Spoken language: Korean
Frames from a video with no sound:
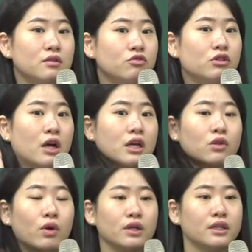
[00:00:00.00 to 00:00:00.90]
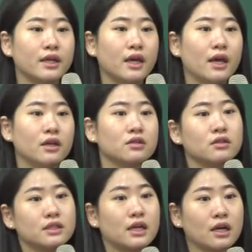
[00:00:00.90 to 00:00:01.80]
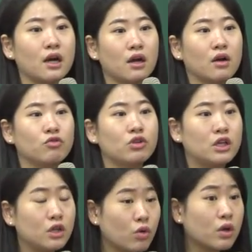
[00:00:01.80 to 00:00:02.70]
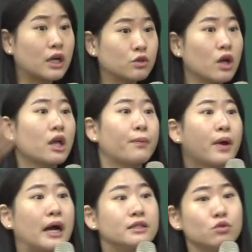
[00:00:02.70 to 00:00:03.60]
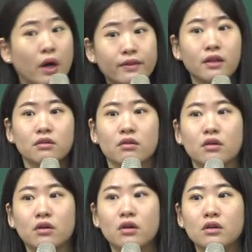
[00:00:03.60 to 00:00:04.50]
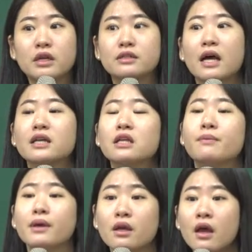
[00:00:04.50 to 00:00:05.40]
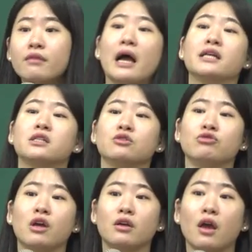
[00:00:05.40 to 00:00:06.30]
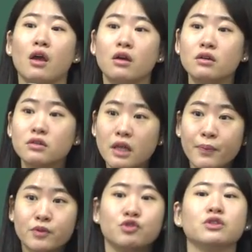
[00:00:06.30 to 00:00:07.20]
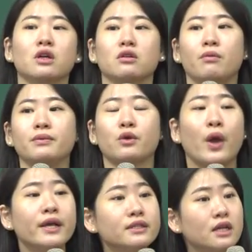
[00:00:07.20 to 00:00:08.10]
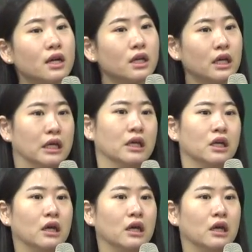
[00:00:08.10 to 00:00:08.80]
우리가 기도할 때에 천사가 우리 기도를 가지고 하나님 앞에 가지고 간다는 거예요. 그래서 하나님이 다시 우리에게 응답해 주신다는 겁니다. 굉장히